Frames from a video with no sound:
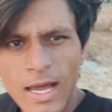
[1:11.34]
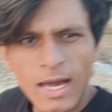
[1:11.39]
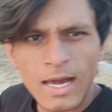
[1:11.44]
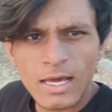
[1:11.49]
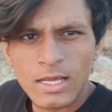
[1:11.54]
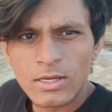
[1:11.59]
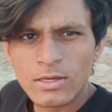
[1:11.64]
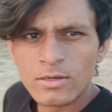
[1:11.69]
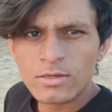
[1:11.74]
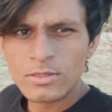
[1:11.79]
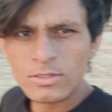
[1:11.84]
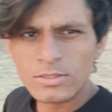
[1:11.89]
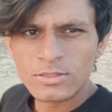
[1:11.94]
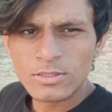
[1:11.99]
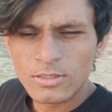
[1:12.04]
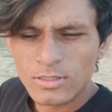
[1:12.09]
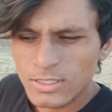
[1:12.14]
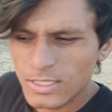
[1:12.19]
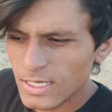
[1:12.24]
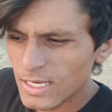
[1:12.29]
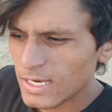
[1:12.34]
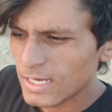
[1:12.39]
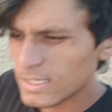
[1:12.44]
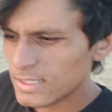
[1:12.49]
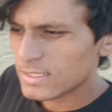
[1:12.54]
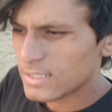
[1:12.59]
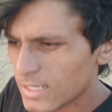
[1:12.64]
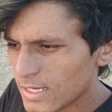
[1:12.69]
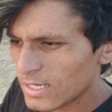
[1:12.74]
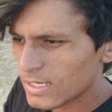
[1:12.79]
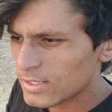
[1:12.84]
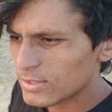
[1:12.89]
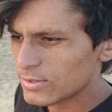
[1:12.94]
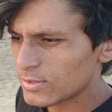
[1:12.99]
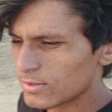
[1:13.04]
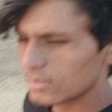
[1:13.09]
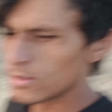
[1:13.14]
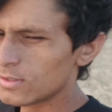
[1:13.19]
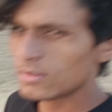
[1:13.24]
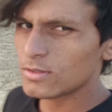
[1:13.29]
थारो यो
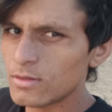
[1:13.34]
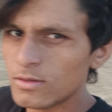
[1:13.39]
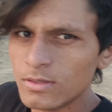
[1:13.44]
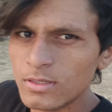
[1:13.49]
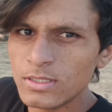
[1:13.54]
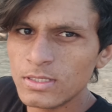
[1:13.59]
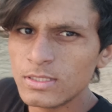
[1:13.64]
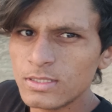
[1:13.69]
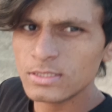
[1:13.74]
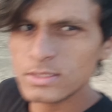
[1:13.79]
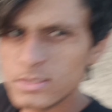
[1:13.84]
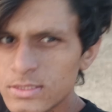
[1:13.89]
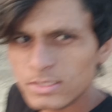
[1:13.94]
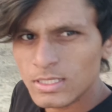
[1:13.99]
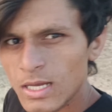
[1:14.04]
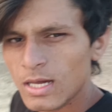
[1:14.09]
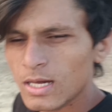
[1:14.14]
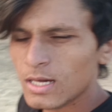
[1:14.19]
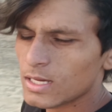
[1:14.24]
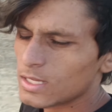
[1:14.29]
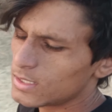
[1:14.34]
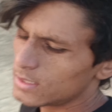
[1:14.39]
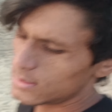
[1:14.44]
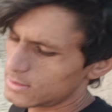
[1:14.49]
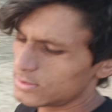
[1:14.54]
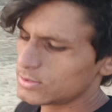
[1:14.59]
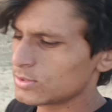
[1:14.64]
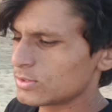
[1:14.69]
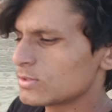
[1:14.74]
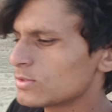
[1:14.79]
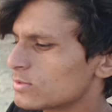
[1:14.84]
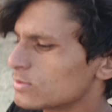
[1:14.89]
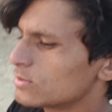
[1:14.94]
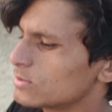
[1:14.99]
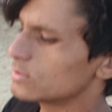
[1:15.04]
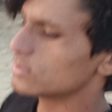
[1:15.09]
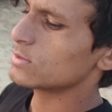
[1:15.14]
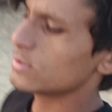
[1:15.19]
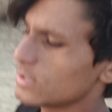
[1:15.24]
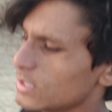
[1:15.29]
खटारो को चाल तो
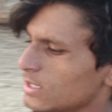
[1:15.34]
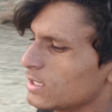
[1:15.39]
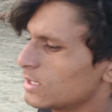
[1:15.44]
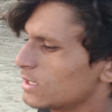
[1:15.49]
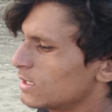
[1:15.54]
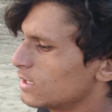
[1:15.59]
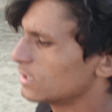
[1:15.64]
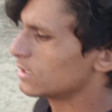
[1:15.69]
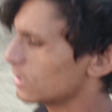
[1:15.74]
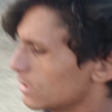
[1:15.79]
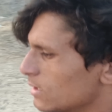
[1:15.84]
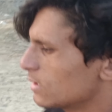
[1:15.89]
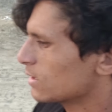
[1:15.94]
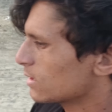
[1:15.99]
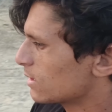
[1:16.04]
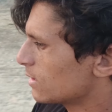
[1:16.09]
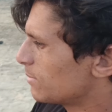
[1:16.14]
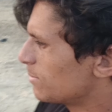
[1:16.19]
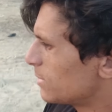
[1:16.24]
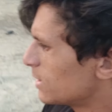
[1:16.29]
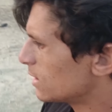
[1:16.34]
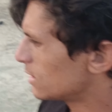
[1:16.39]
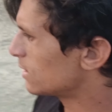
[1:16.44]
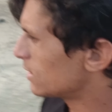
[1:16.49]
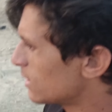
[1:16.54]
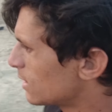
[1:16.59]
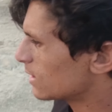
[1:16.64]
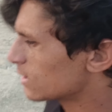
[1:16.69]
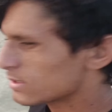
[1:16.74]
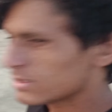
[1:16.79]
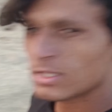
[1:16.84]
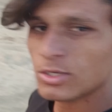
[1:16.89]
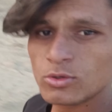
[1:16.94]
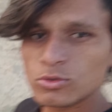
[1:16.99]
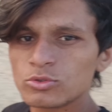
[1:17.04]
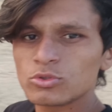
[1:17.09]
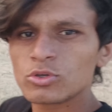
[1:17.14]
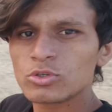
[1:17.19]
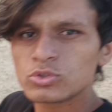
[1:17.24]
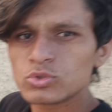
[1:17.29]
ये बना
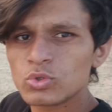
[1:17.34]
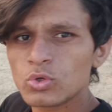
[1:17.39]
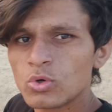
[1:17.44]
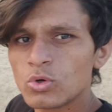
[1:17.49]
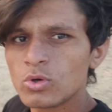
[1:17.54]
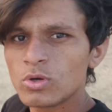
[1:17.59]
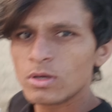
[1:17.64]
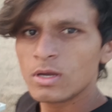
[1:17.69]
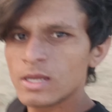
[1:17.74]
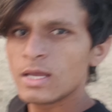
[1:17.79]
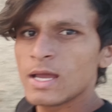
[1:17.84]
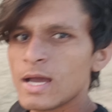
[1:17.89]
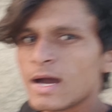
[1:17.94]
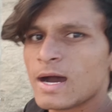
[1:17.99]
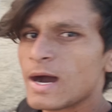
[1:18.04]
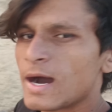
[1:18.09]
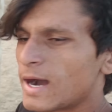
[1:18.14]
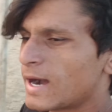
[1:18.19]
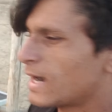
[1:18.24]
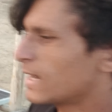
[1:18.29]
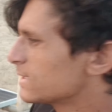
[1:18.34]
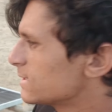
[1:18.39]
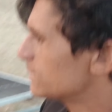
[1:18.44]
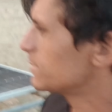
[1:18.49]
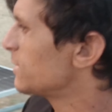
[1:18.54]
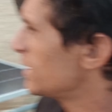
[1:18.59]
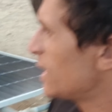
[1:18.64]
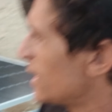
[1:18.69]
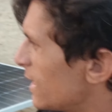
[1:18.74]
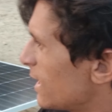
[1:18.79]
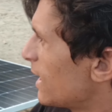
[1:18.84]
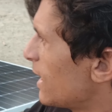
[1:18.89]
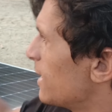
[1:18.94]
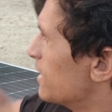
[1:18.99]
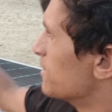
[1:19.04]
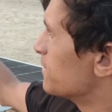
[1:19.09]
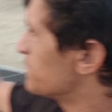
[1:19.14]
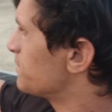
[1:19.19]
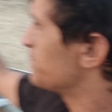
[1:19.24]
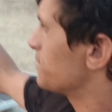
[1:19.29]
देखो दोस्तों आज हमने है
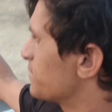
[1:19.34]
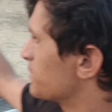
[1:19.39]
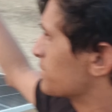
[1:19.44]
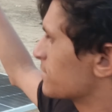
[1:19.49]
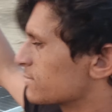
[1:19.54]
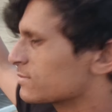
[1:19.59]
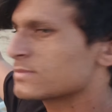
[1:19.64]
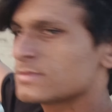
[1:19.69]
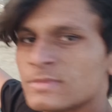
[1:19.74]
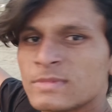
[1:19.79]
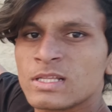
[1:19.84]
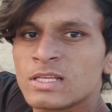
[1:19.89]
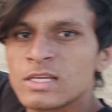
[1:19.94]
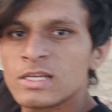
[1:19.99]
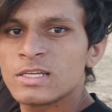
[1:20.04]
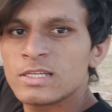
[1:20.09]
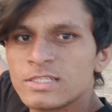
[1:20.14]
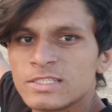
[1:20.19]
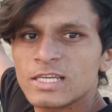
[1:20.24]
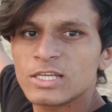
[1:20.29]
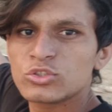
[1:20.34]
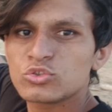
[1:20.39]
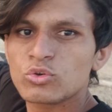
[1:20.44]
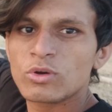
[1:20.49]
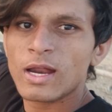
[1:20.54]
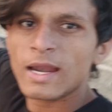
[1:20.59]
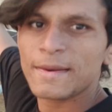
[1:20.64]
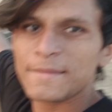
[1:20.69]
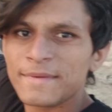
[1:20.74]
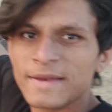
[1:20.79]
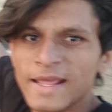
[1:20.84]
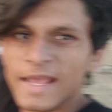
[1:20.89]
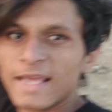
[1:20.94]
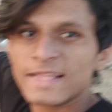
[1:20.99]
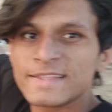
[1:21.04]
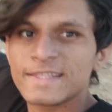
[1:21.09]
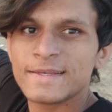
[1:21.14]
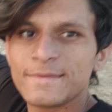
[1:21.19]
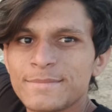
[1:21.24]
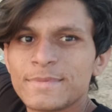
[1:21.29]
ना ये जुगाड़
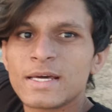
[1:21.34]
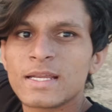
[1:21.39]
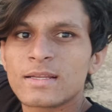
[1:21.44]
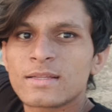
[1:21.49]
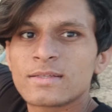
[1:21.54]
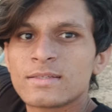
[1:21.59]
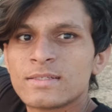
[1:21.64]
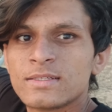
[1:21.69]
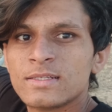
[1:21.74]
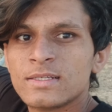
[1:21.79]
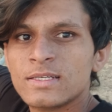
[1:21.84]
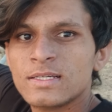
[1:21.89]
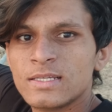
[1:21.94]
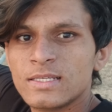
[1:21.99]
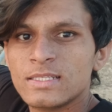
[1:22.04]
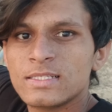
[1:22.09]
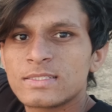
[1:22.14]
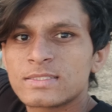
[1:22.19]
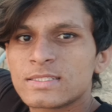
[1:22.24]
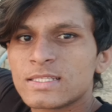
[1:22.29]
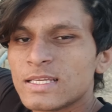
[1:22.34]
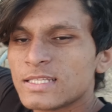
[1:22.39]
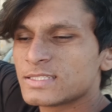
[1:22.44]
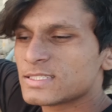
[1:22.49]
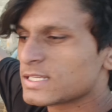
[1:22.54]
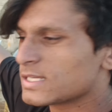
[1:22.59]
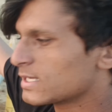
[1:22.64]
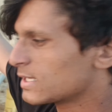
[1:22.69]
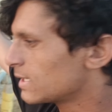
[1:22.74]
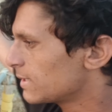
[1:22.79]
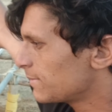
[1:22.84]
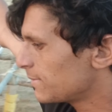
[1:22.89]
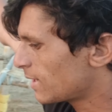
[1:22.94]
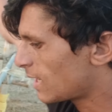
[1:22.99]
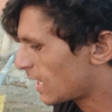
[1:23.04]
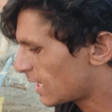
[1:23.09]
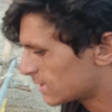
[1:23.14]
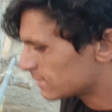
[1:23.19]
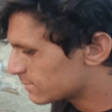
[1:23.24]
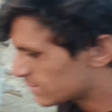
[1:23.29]
बनाया दिन भर इसके चक्कर
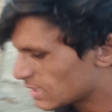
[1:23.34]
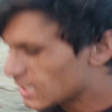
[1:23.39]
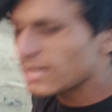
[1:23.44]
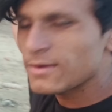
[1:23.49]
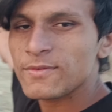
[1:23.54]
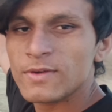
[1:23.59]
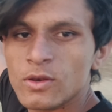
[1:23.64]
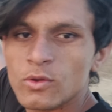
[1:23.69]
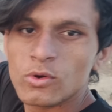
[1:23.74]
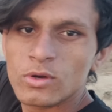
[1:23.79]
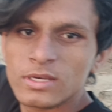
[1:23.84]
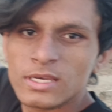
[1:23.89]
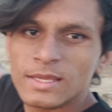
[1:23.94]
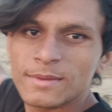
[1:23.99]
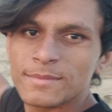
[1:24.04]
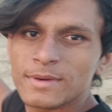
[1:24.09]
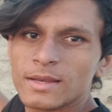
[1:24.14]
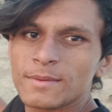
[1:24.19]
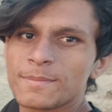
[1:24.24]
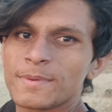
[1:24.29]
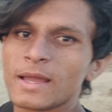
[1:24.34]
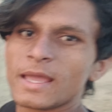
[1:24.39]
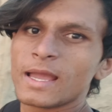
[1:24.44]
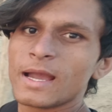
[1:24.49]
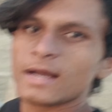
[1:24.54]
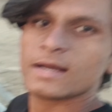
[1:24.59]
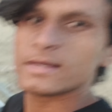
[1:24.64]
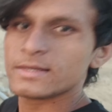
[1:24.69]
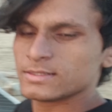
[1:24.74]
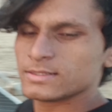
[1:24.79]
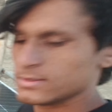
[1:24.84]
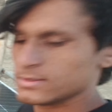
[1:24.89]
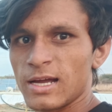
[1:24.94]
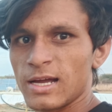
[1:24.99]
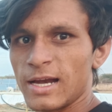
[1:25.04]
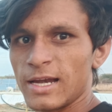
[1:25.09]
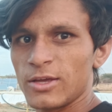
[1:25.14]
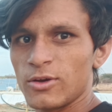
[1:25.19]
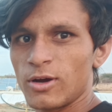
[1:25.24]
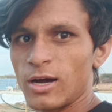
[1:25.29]
में आज मेरा व्लॉग नहीं बन पाया
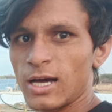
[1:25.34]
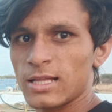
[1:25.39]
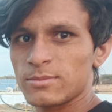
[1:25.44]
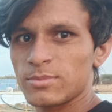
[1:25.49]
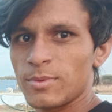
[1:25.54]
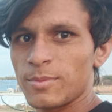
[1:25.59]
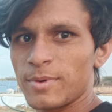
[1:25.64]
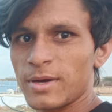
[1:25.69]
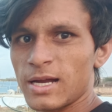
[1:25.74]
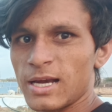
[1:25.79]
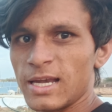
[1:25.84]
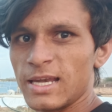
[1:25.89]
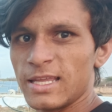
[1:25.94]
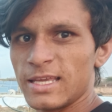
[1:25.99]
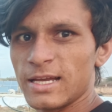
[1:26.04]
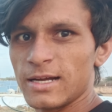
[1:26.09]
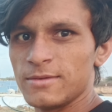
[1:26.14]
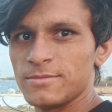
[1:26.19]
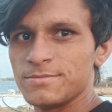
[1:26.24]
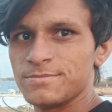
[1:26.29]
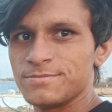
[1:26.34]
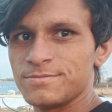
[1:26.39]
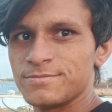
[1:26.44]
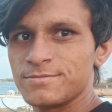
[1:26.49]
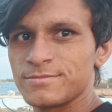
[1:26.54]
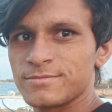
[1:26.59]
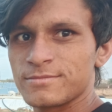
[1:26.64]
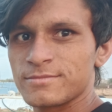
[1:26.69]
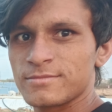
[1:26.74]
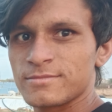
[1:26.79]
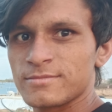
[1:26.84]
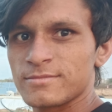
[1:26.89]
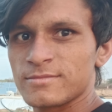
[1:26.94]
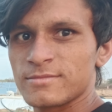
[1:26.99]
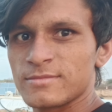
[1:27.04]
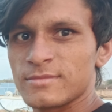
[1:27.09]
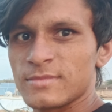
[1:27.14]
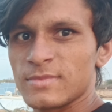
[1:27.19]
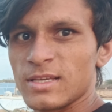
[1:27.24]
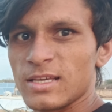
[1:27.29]
गाड़ी को हाथ में पकड़ लिया
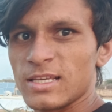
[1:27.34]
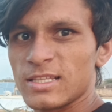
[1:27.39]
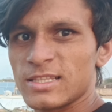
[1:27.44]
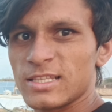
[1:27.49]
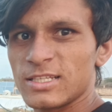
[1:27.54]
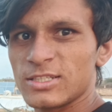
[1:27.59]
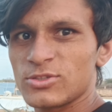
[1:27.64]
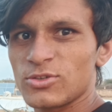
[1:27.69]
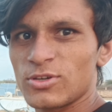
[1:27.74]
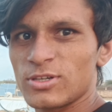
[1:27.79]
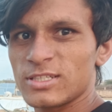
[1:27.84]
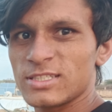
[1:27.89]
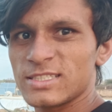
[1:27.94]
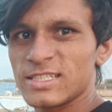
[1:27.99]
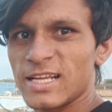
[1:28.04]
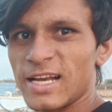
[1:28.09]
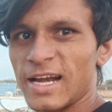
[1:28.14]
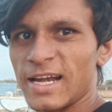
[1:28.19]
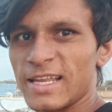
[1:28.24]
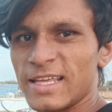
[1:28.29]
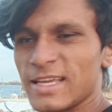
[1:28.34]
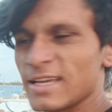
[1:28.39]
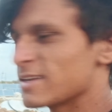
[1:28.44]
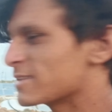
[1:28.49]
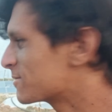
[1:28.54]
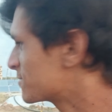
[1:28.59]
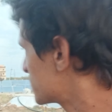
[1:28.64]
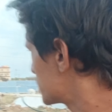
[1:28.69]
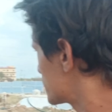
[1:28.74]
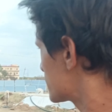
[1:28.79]
इतनी छोटी सी गाड़ी है